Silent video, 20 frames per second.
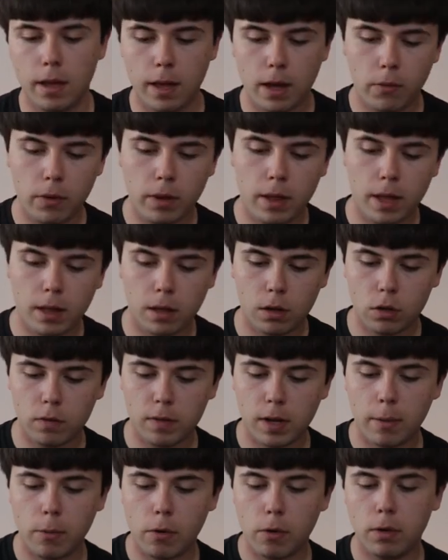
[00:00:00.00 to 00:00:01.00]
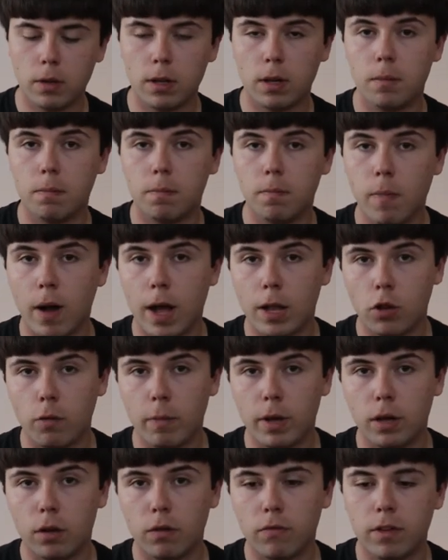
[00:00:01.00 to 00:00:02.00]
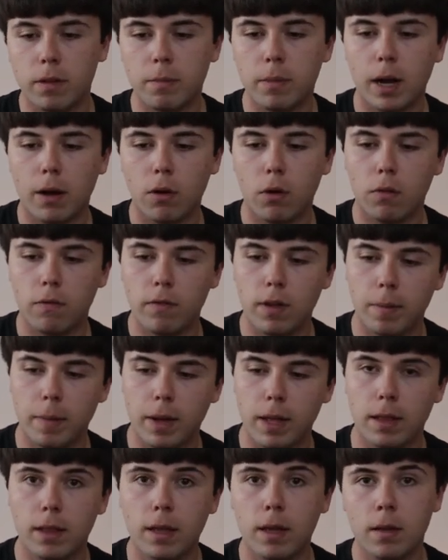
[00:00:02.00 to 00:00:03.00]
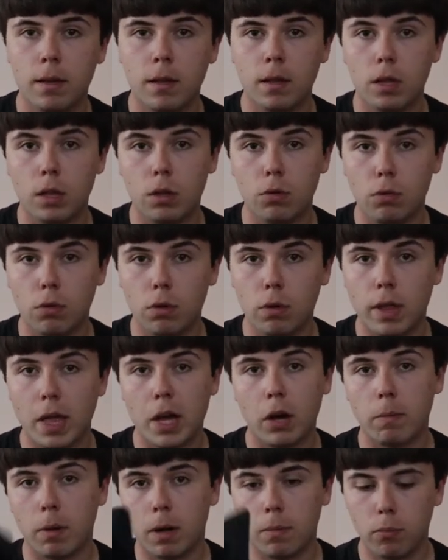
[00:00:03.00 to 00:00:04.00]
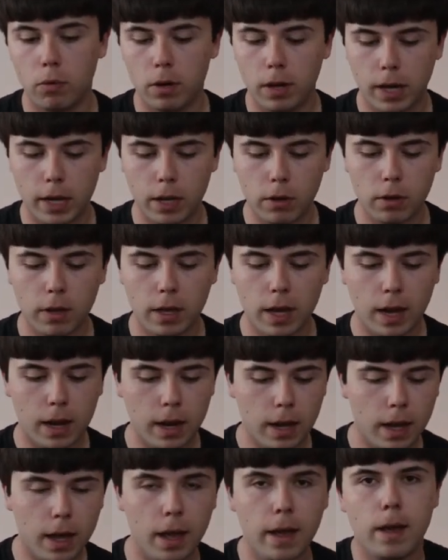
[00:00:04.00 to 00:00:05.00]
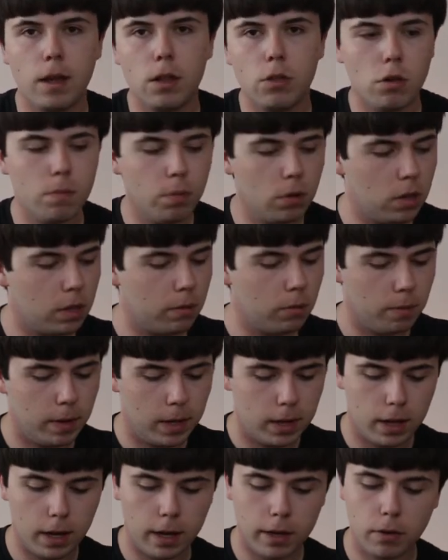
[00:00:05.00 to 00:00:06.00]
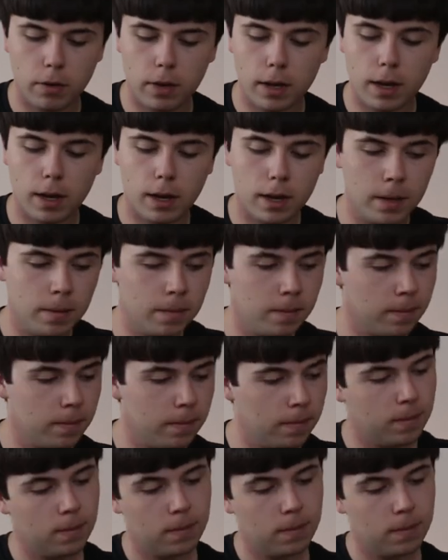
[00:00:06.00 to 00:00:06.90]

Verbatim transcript: e qui dentro troviamo un panno in microfibra ovviamente, tutto nero per pulire gli occhiali e ci possiamo mettere gli occhiali